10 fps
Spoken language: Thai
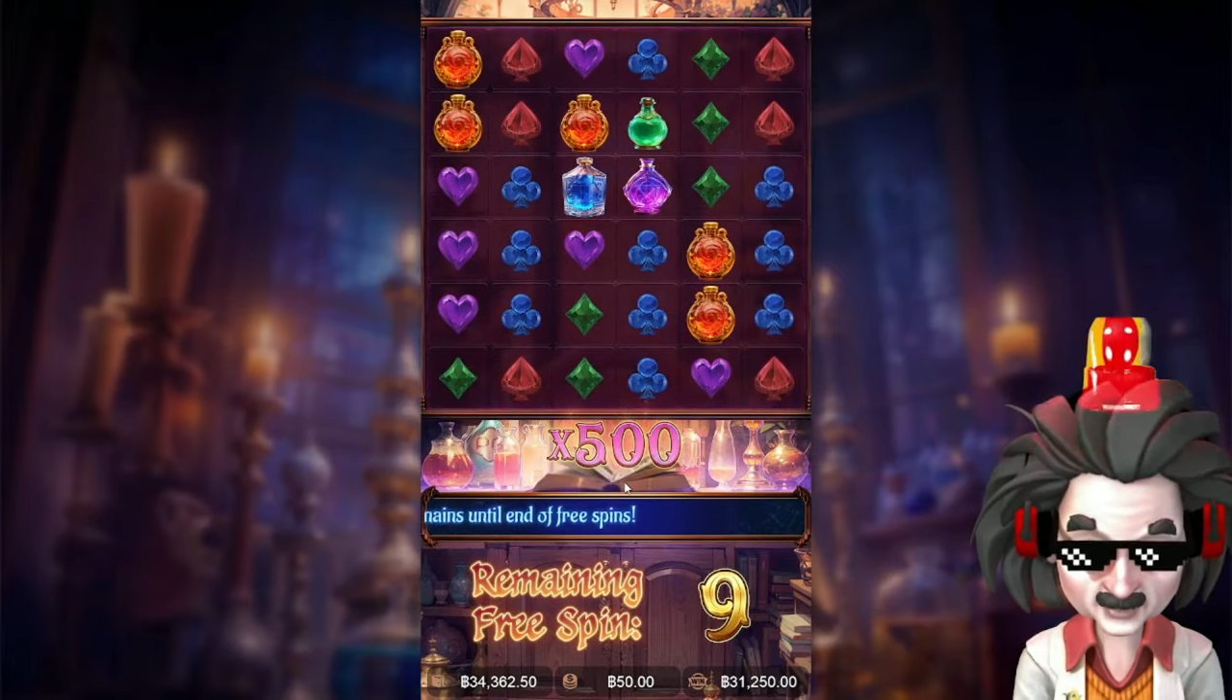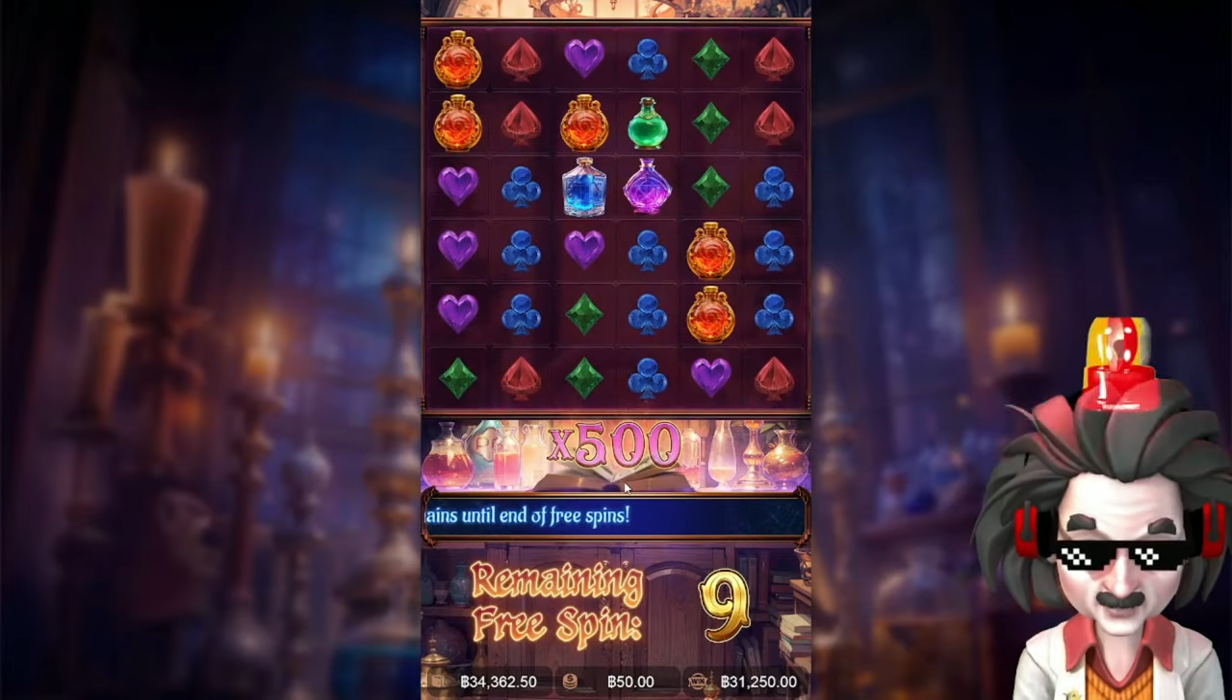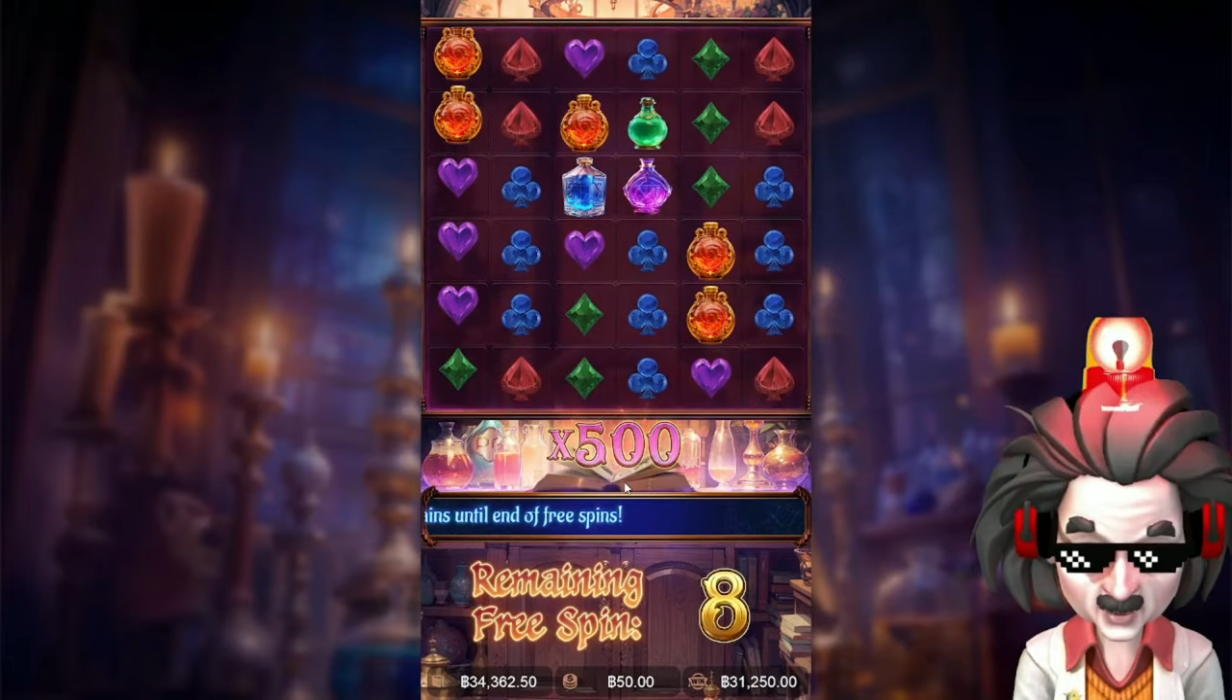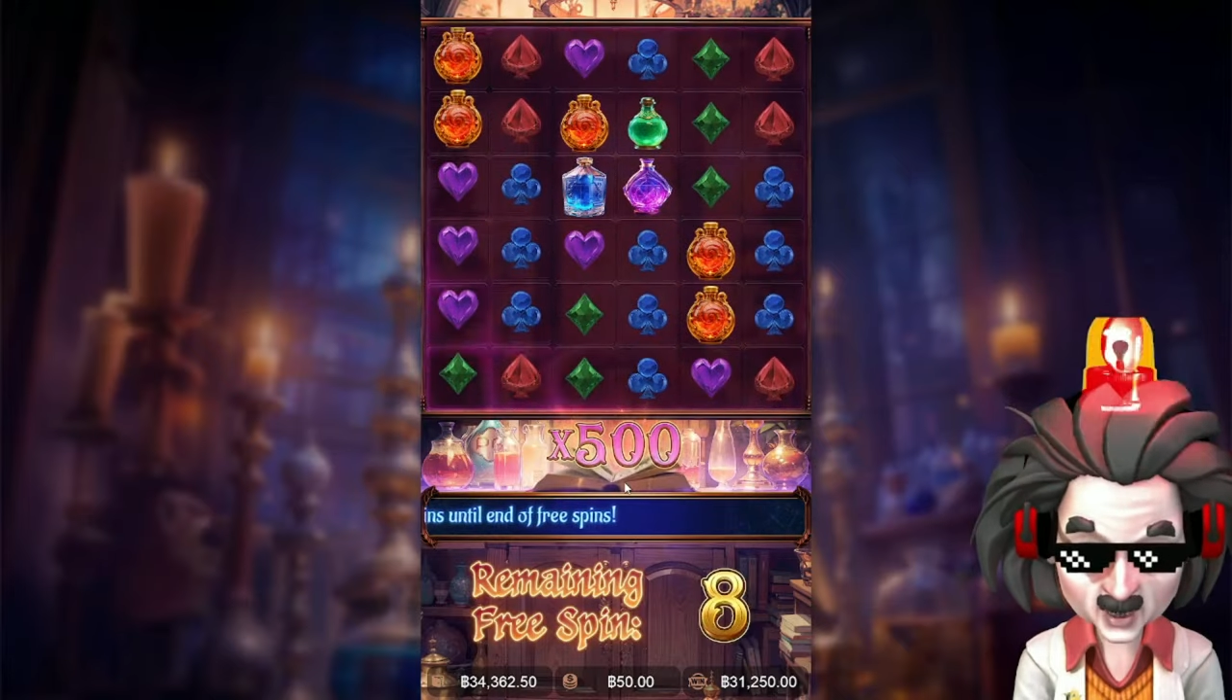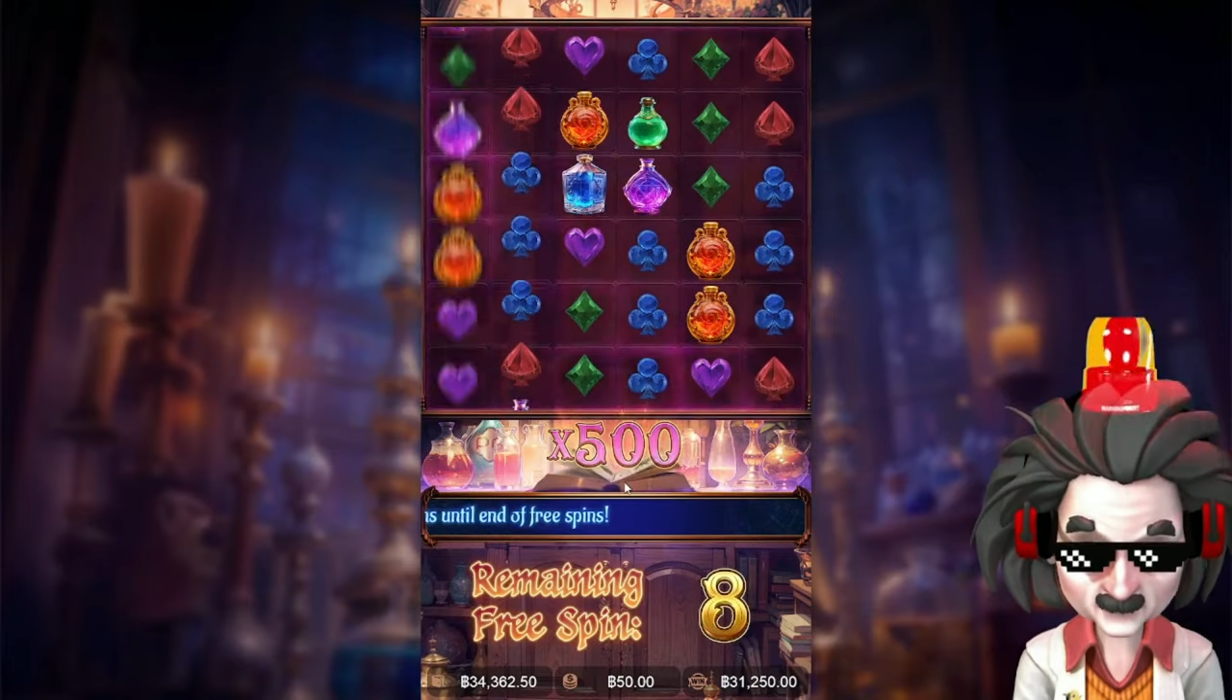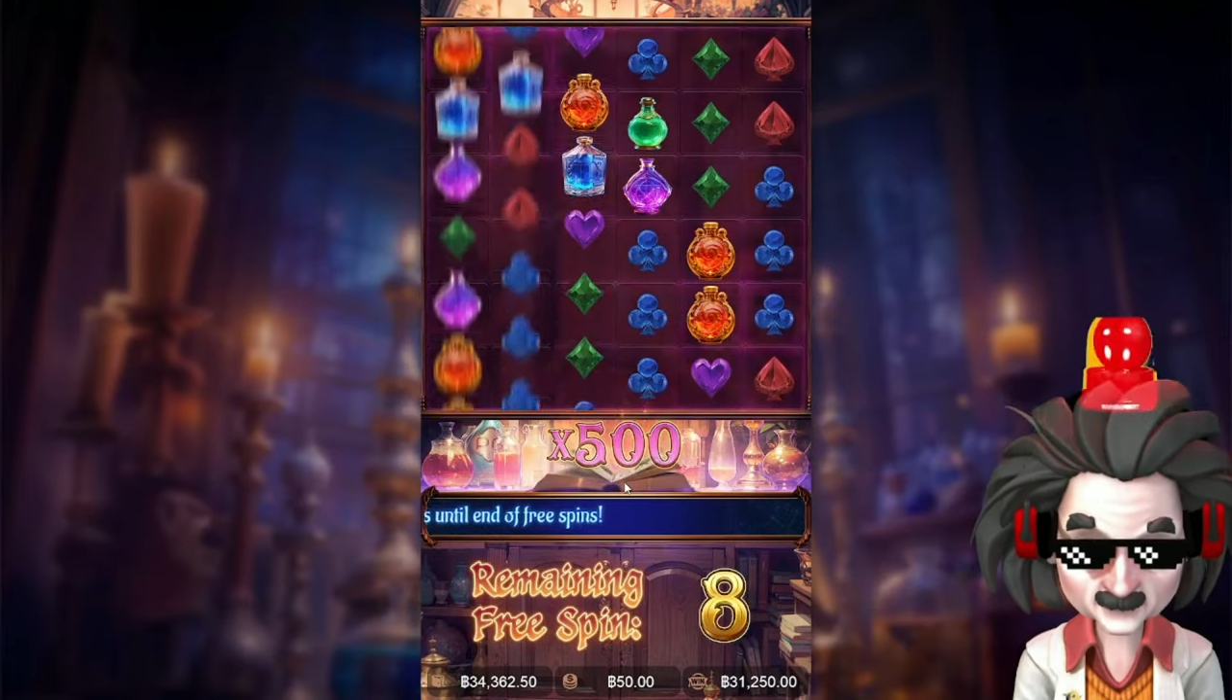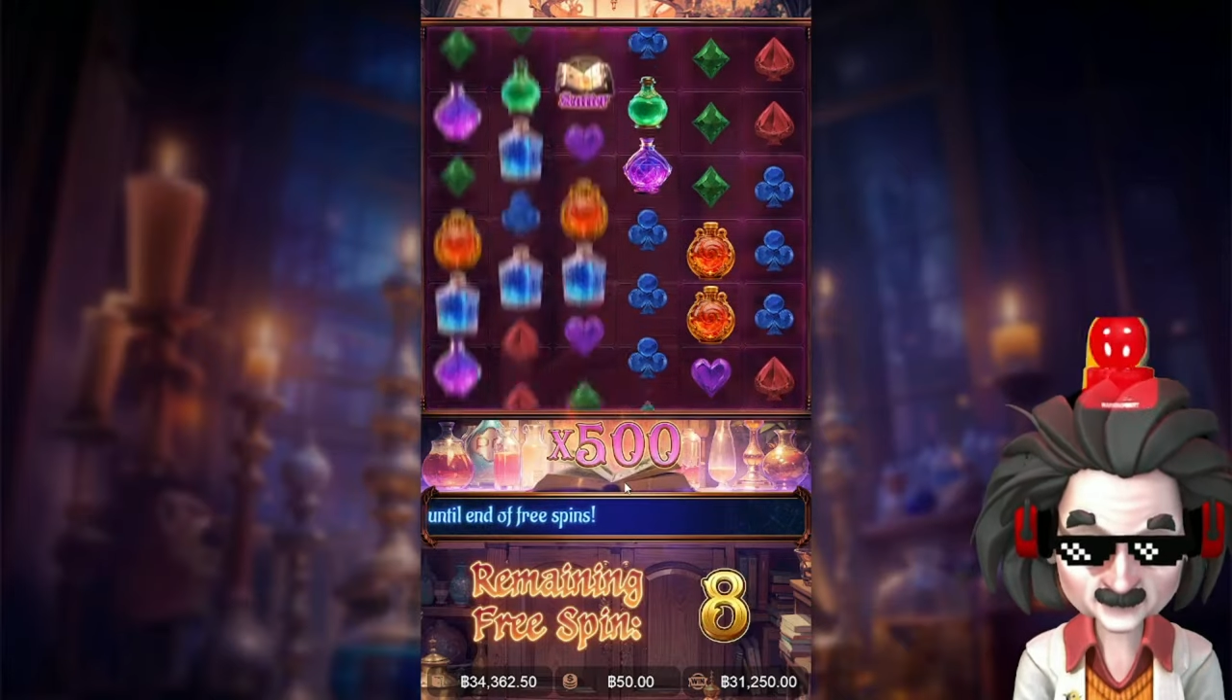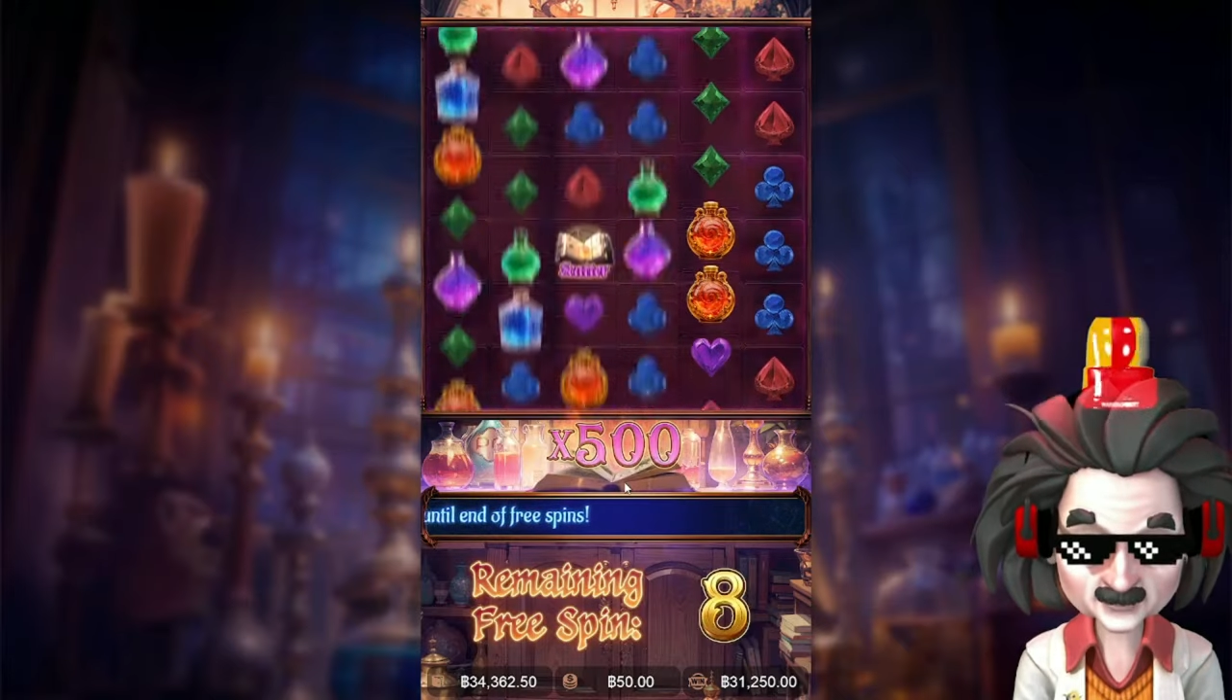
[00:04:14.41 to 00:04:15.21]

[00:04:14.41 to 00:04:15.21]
เพราะว่ามันเล่น